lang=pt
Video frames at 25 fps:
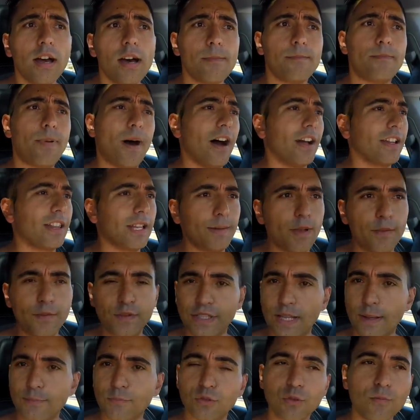Pá, também
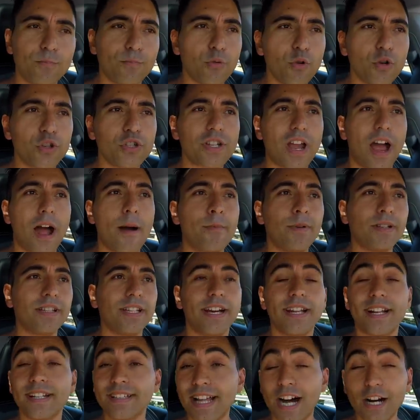fizemos um push à maneira.